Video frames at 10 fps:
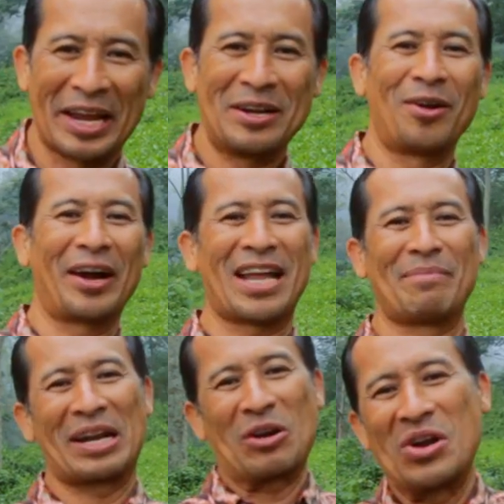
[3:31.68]
gendong kayak
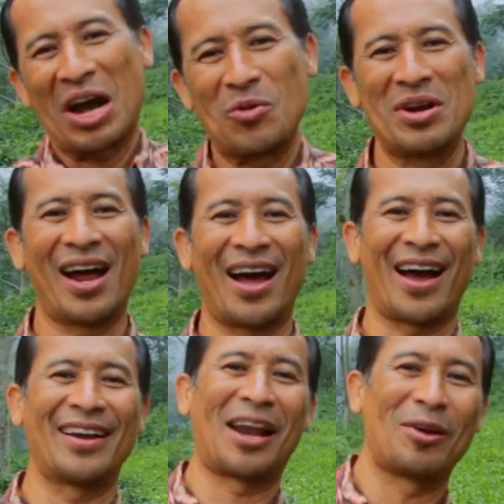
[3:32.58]
main
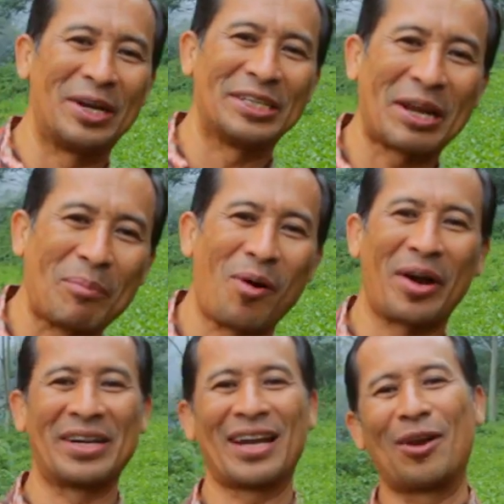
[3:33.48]
kuda-kudaan lalu
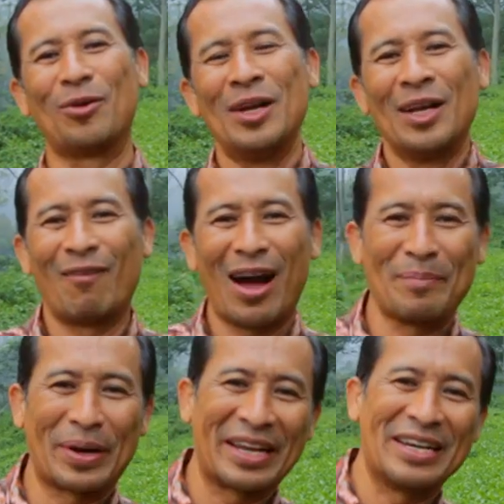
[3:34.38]
dicebokin lalu wah
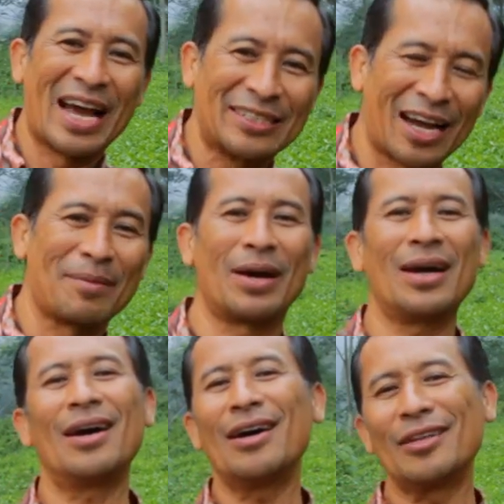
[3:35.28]
pergi diajak ke
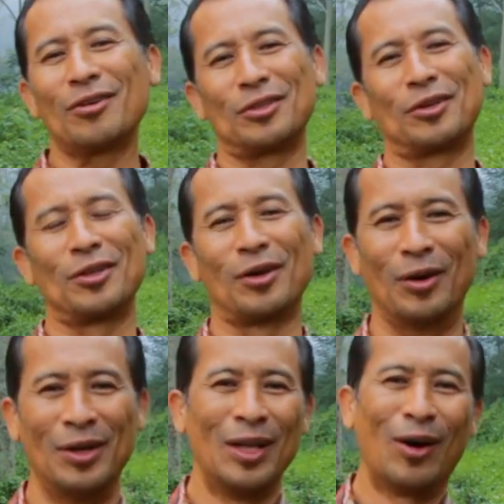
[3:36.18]
eh, tunggu tunggu
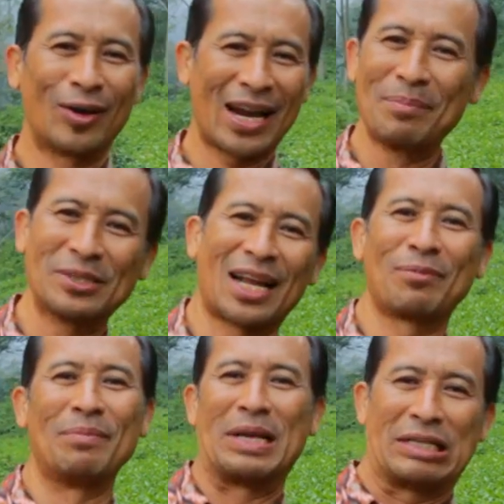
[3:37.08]
tunggu. Orang besar
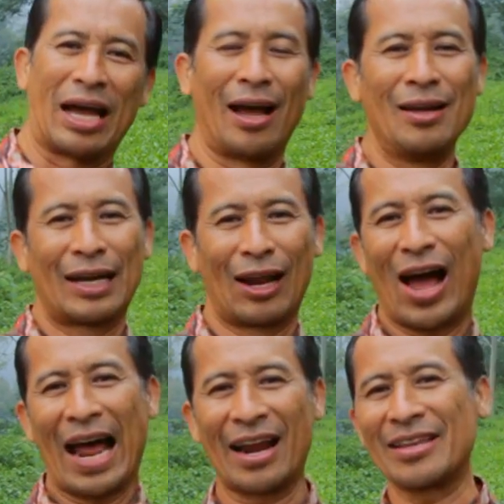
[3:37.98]
pun bisa. Kalau
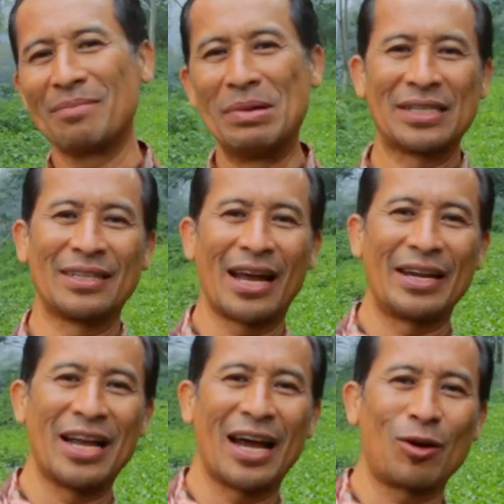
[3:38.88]
anaknya misalnya
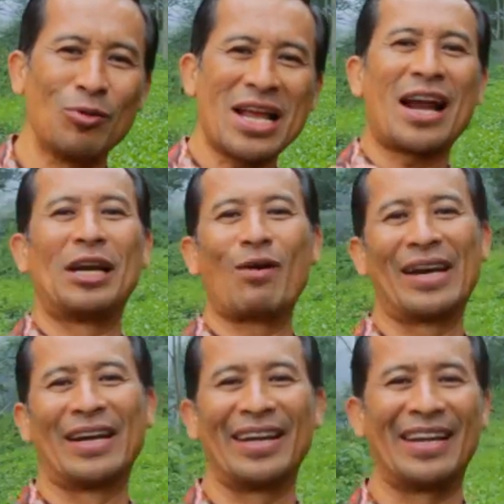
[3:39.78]
dia kuliah di
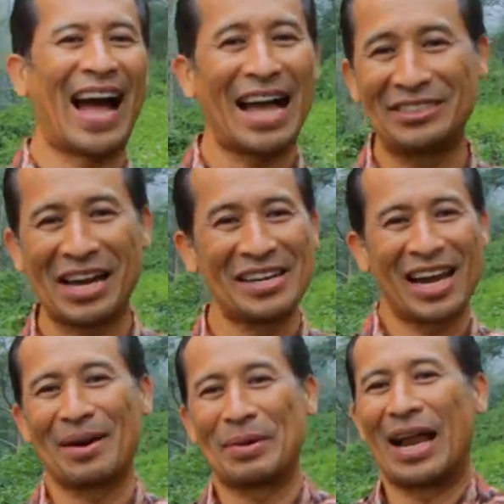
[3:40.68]
luar negeri, ajak dia
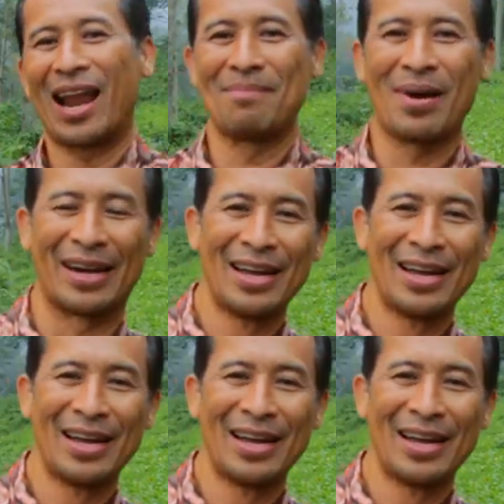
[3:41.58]
ke pedalaman,